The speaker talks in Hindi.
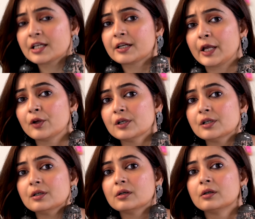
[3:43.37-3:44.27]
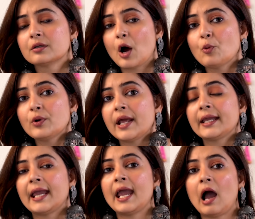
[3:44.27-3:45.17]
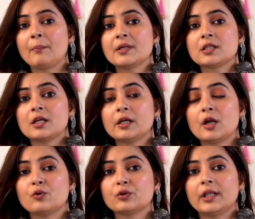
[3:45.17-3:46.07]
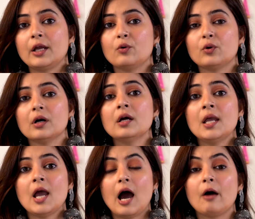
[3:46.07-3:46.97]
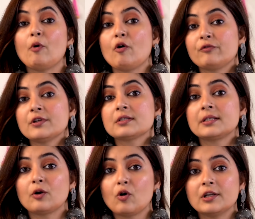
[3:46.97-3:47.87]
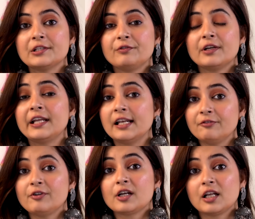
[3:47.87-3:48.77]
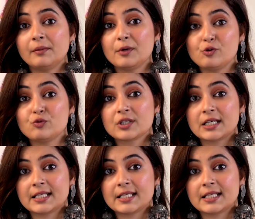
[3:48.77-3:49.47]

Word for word: एक रेगुलर राउंड नेक है आप इस तरह के कुर्ते को ना आप ऑफिस या कॉलेज वेयर डेली वेयर के लिए भी यूज़ कर